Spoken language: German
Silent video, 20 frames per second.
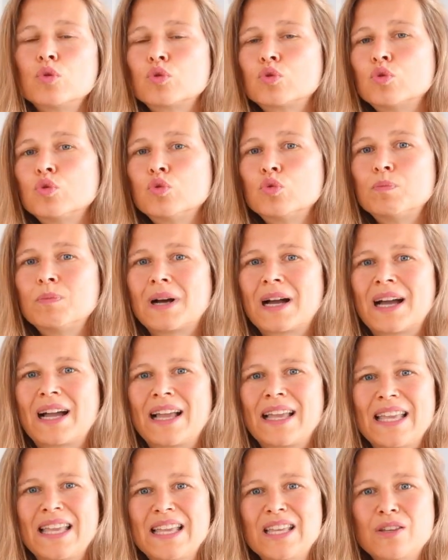
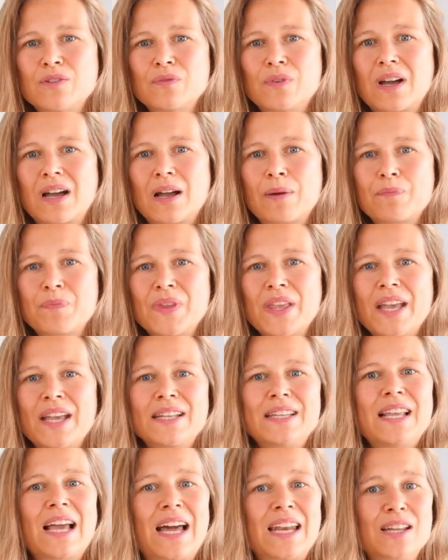Kurkuma, Ingwer,
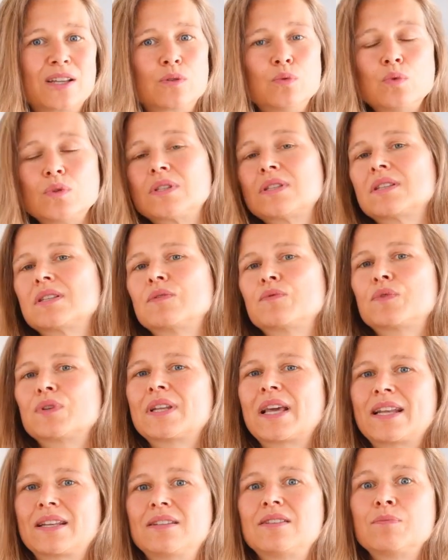die alle gut sind für
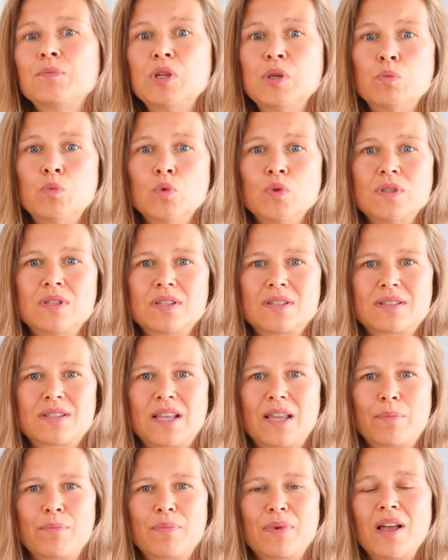dein
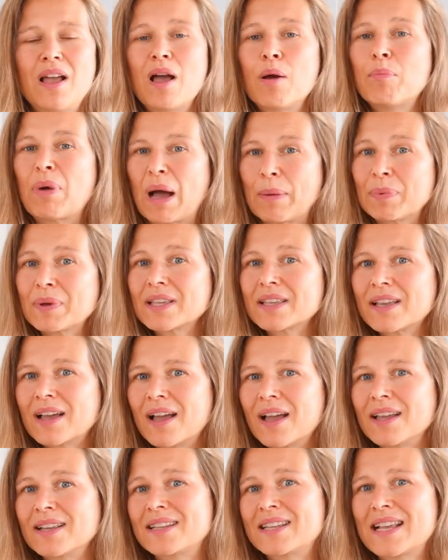Immunsystem.
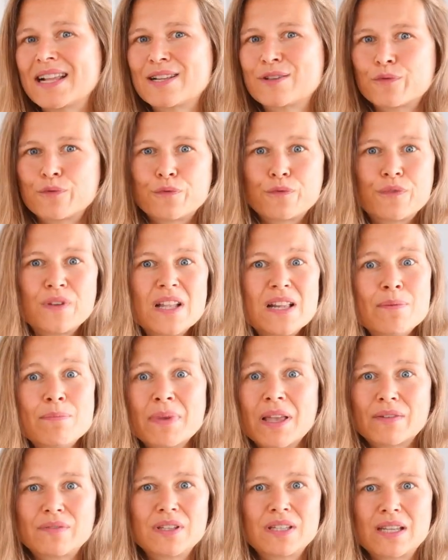Paprika enthält viel
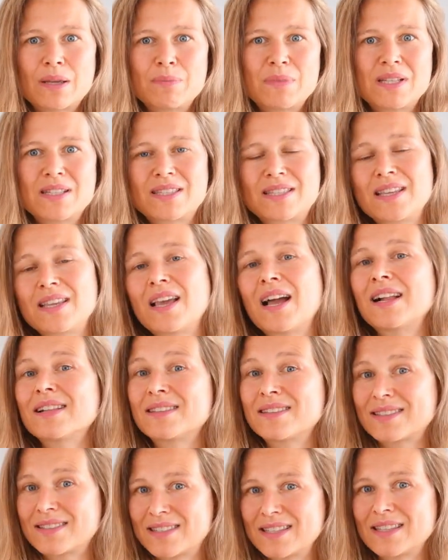mehr Vitamin C
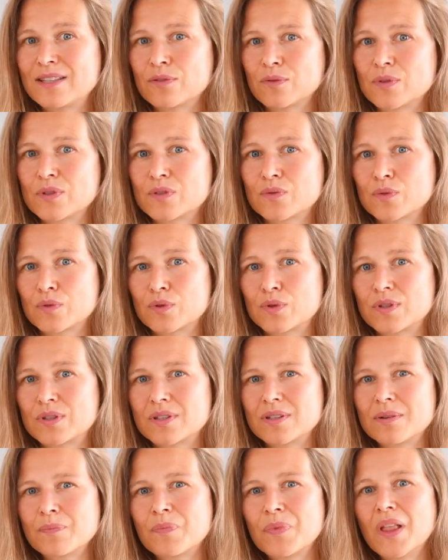als
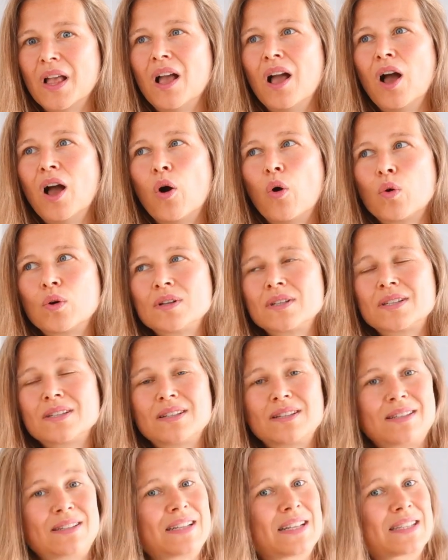Zitrusfrüchte. Und
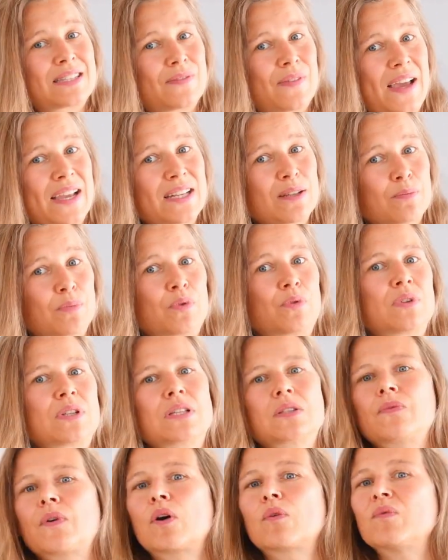der zweite Punkt
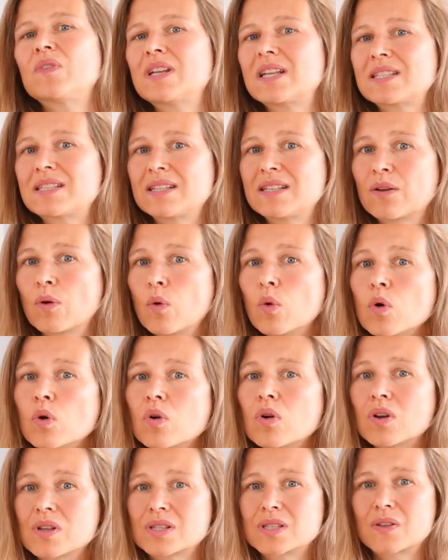ist, warum wir das in
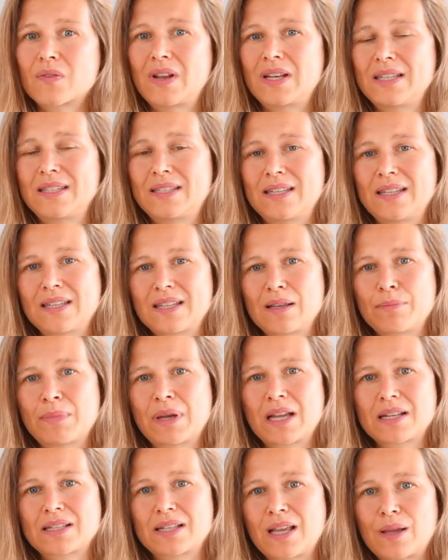Rohkostqualität
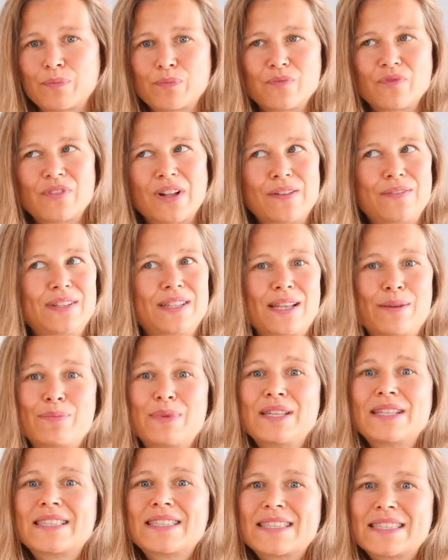gemacht haben, weil
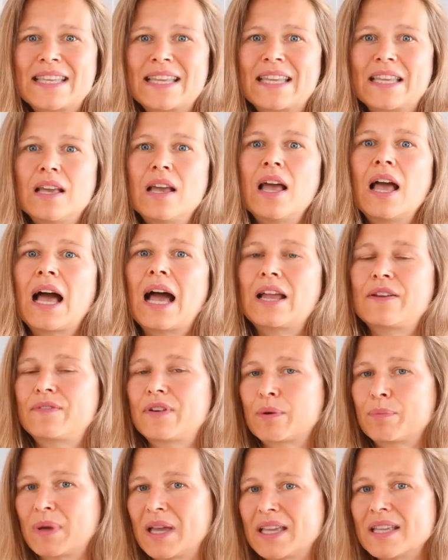Vitamin C
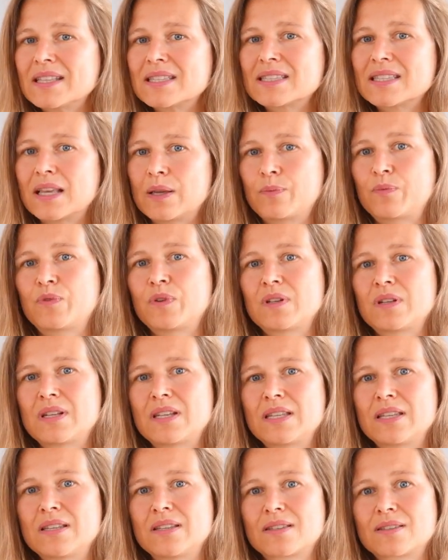einfach mal
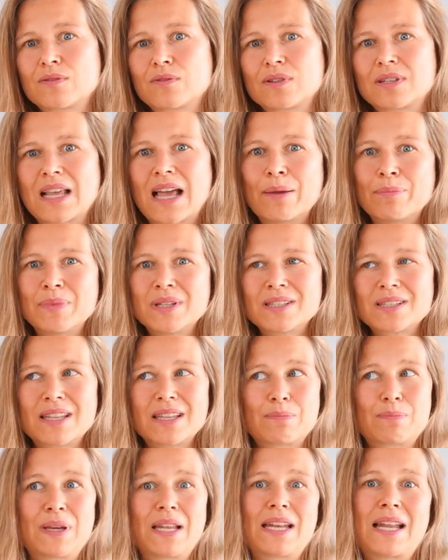hitzeempfindlich ist. Und damit
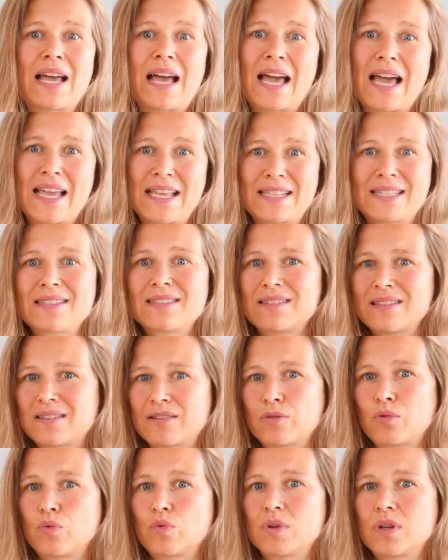geht bei einer heißen
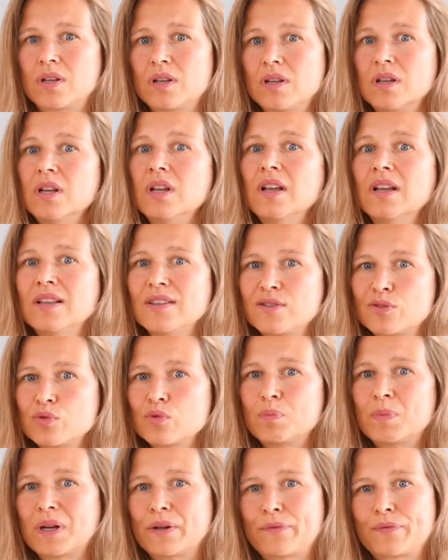Zitrone
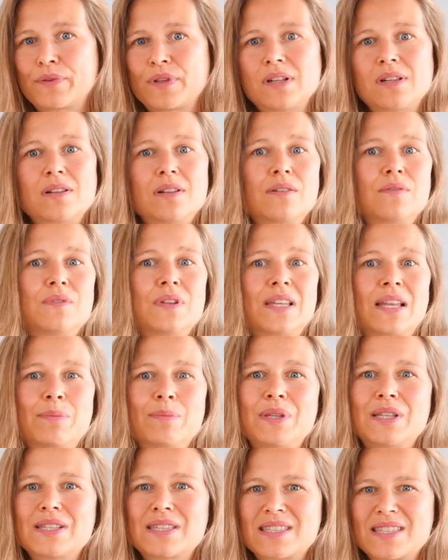super viel
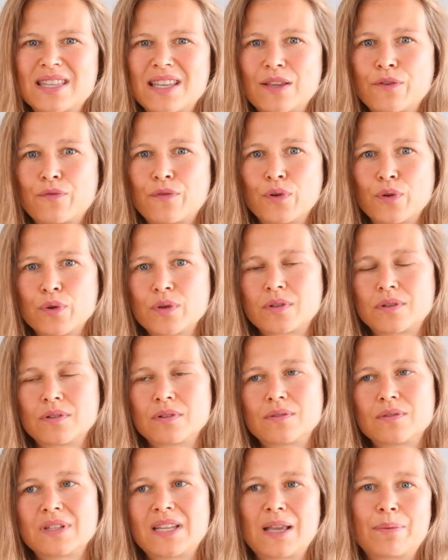Vitamin C
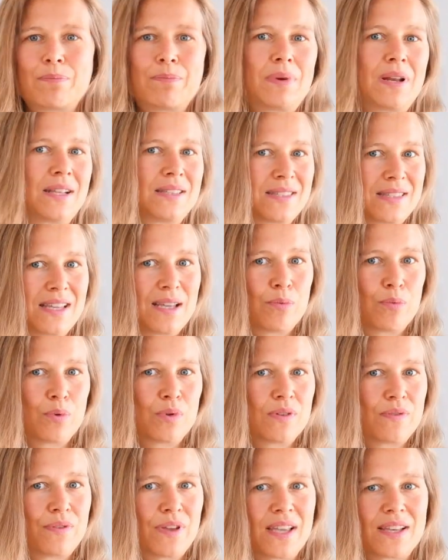flöten und der Platz
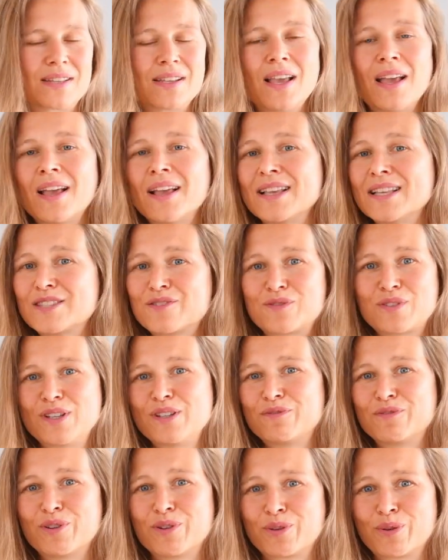Placebo-Effekt ist
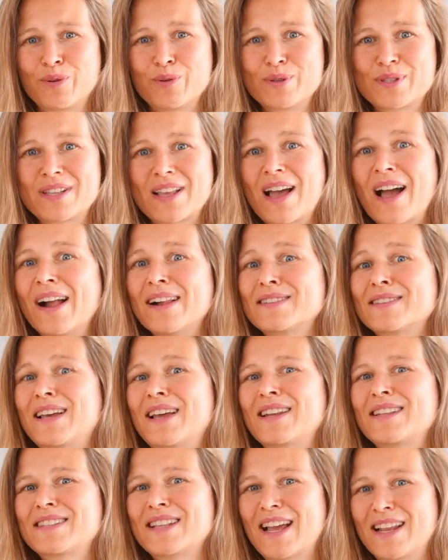viel, viel größer als
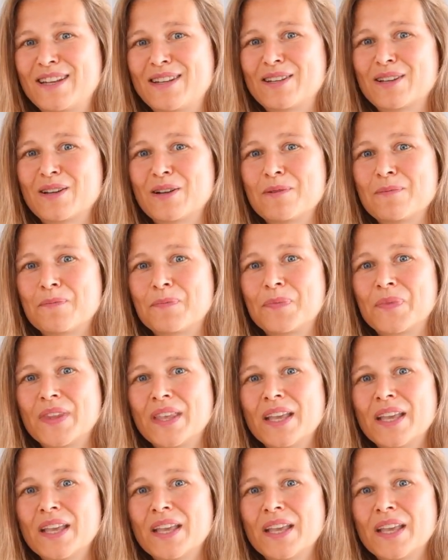alles andere.